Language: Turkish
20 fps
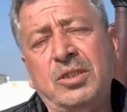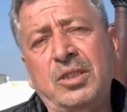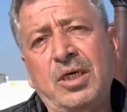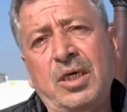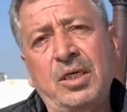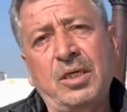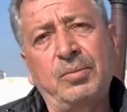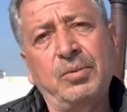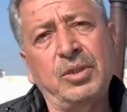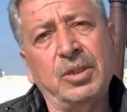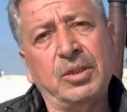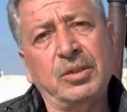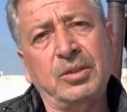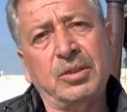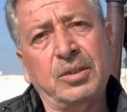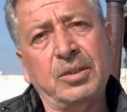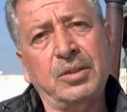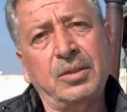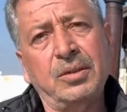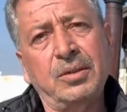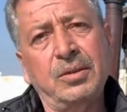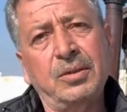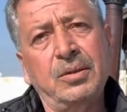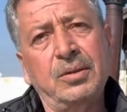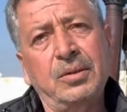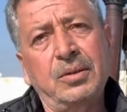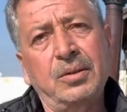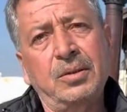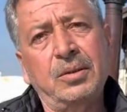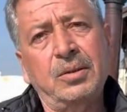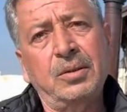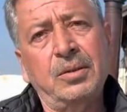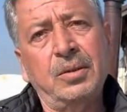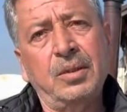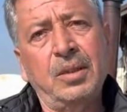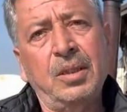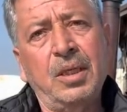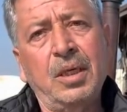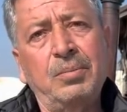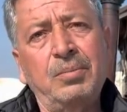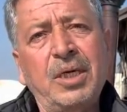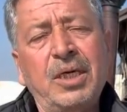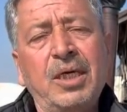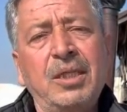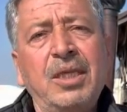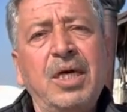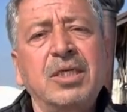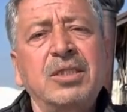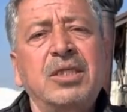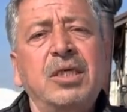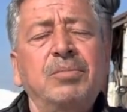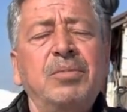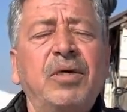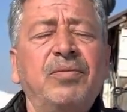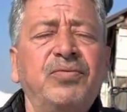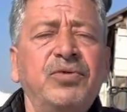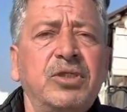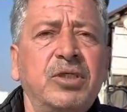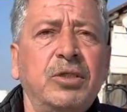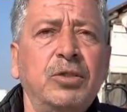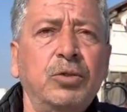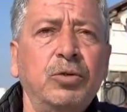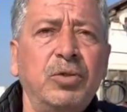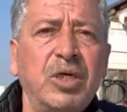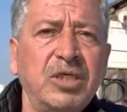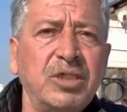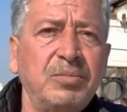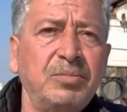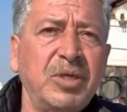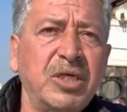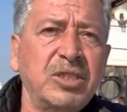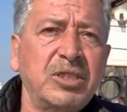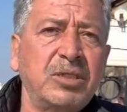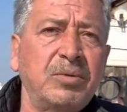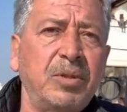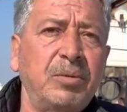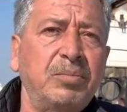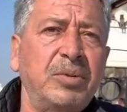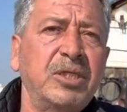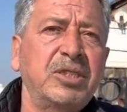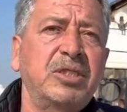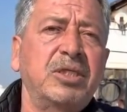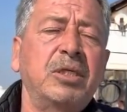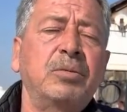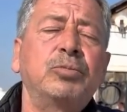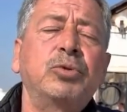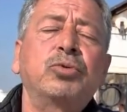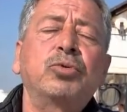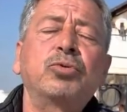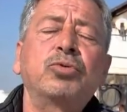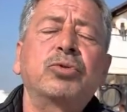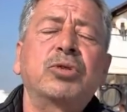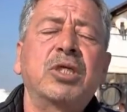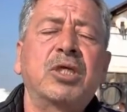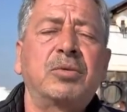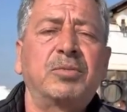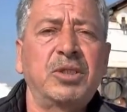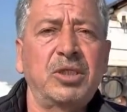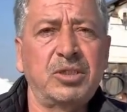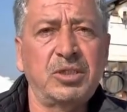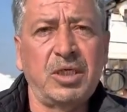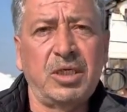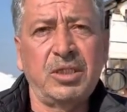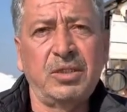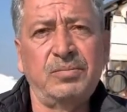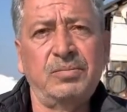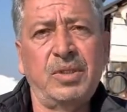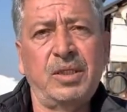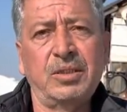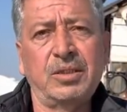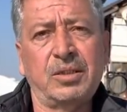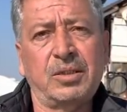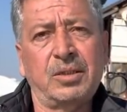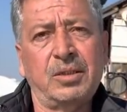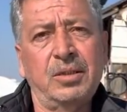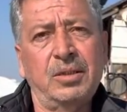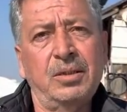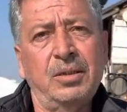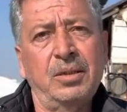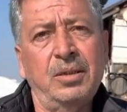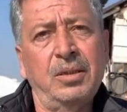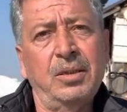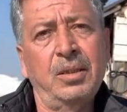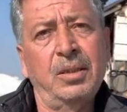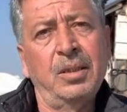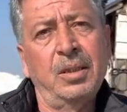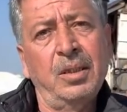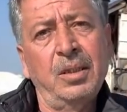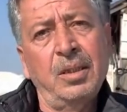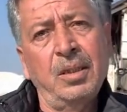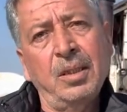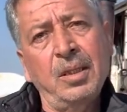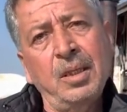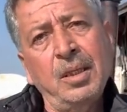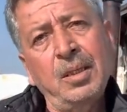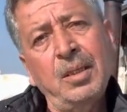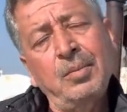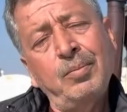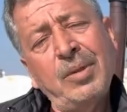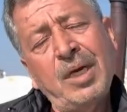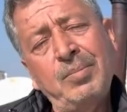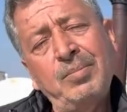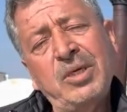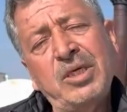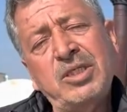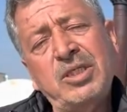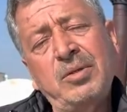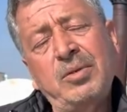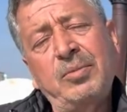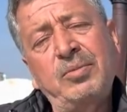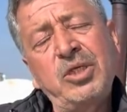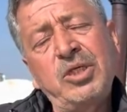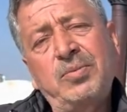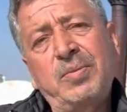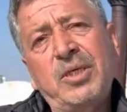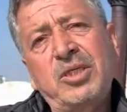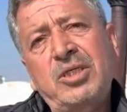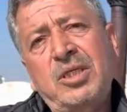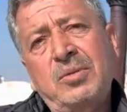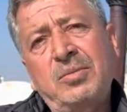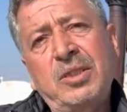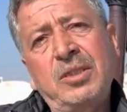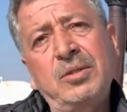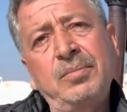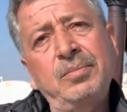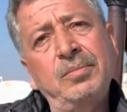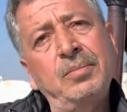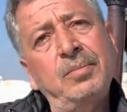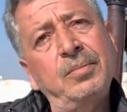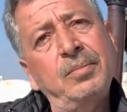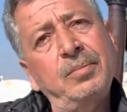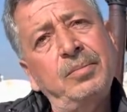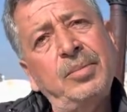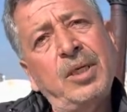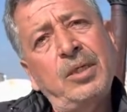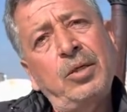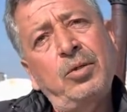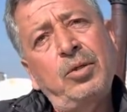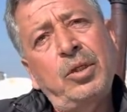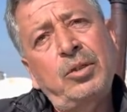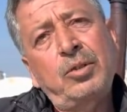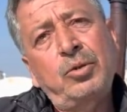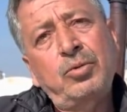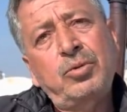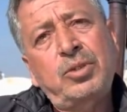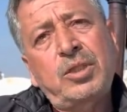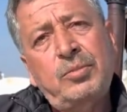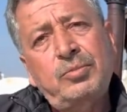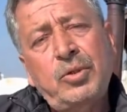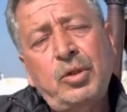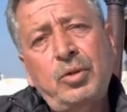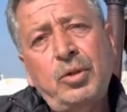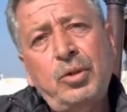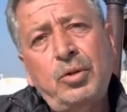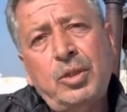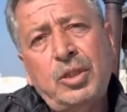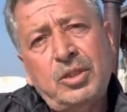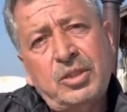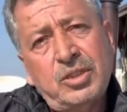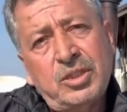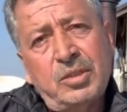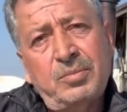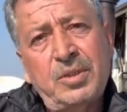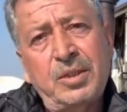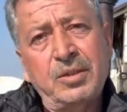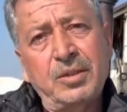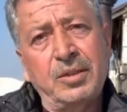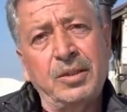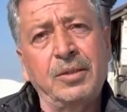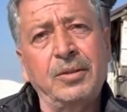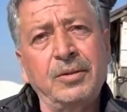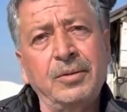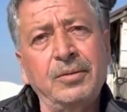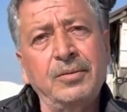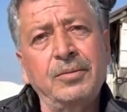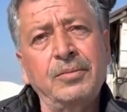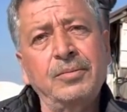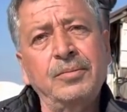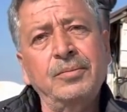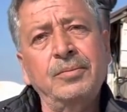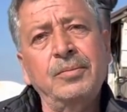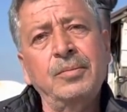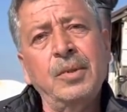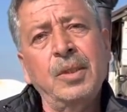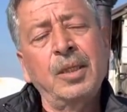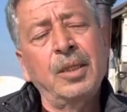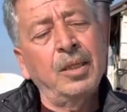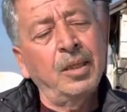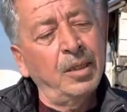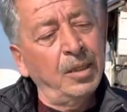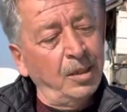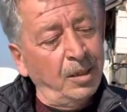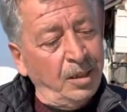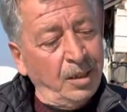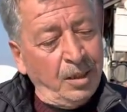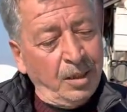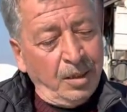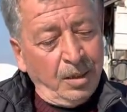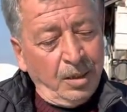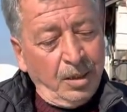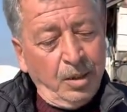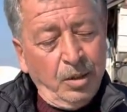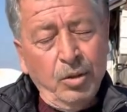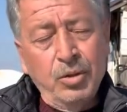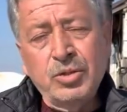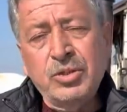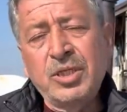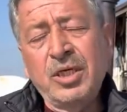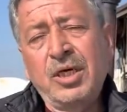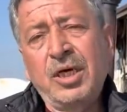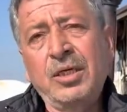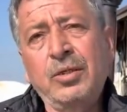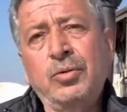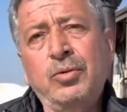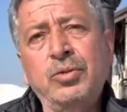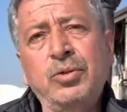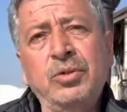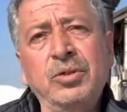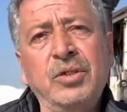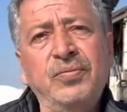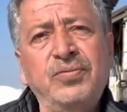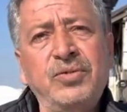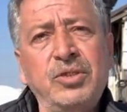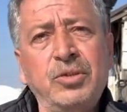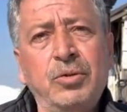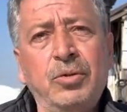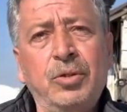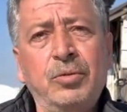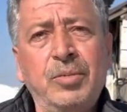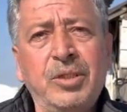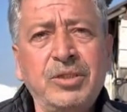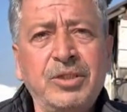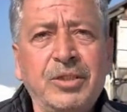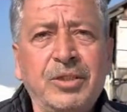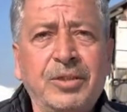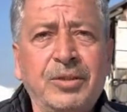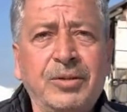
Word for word: da ayrı bir ırktır. Bana dersen ben fıstıklı güvercin beslemem. Besleyen bütün ustalarıma da saygım vardır. Ben beslemem. Hiç beslemedim. Bana öğreten ustam da öyle öğretti zamanında. Sebep? Öz Selanik kuşunda fıstık olmaz dedi.